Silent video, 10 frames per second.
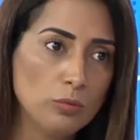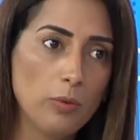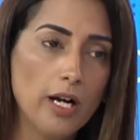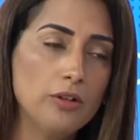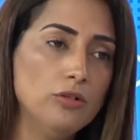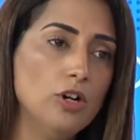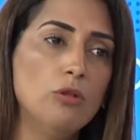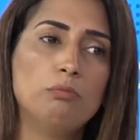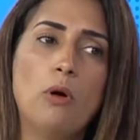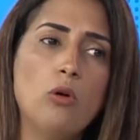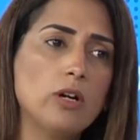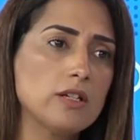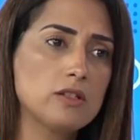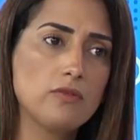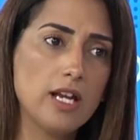plano,
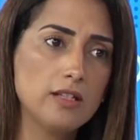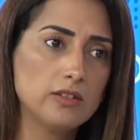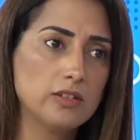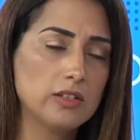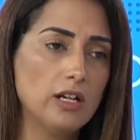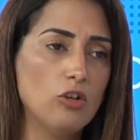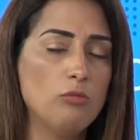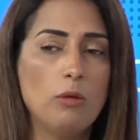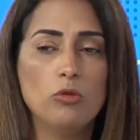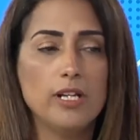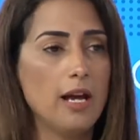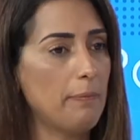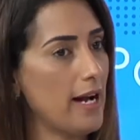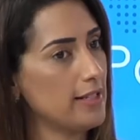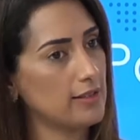poucas vezes uma mulher
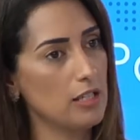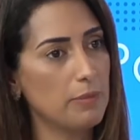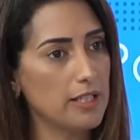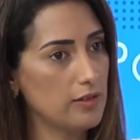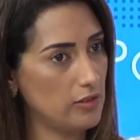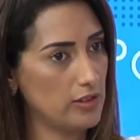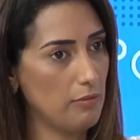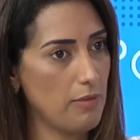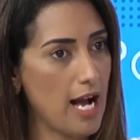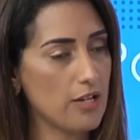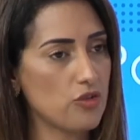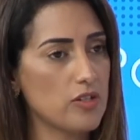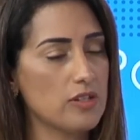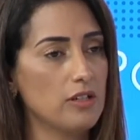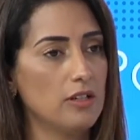participa desses
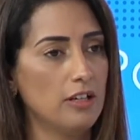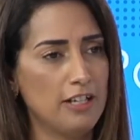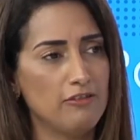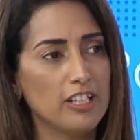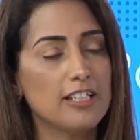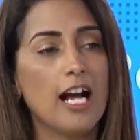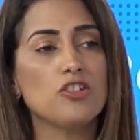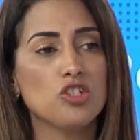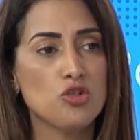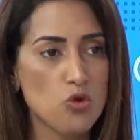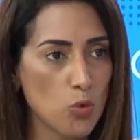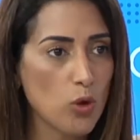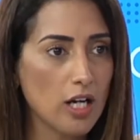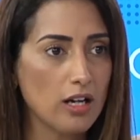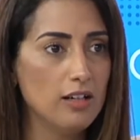debates na verdade,
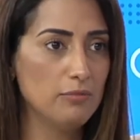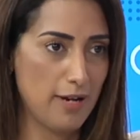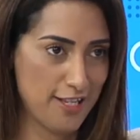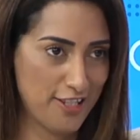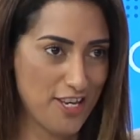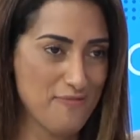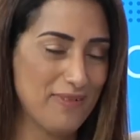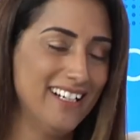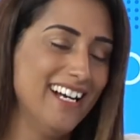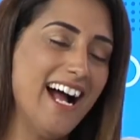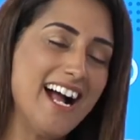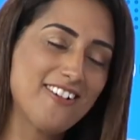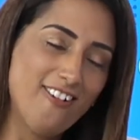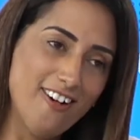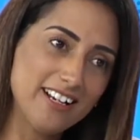nunca participa.
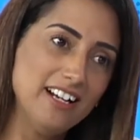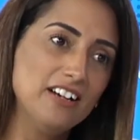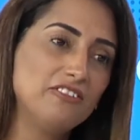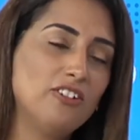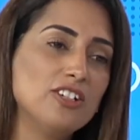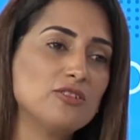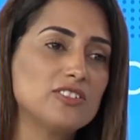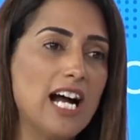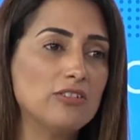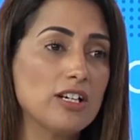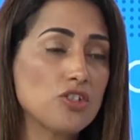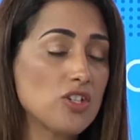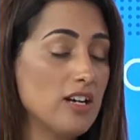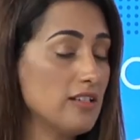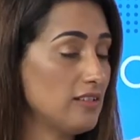Agora foi nos dada a
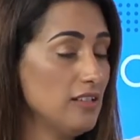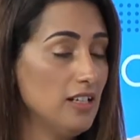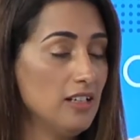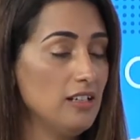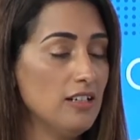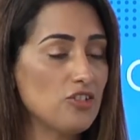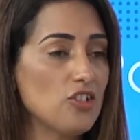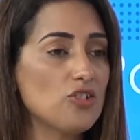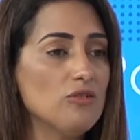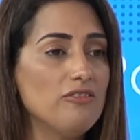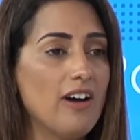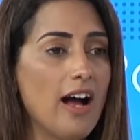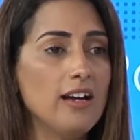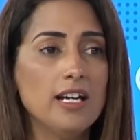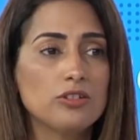chance e a gente não
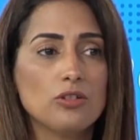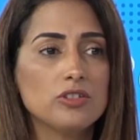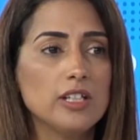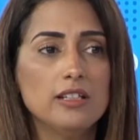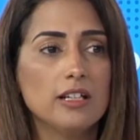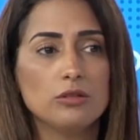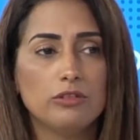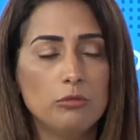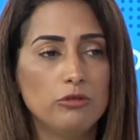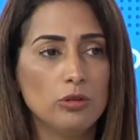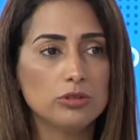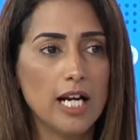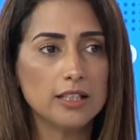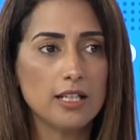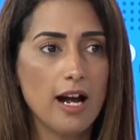vai retroceder, não vamos
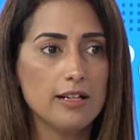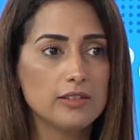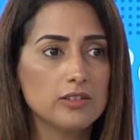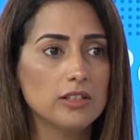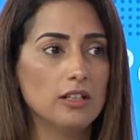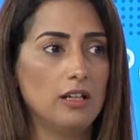voltar atrás.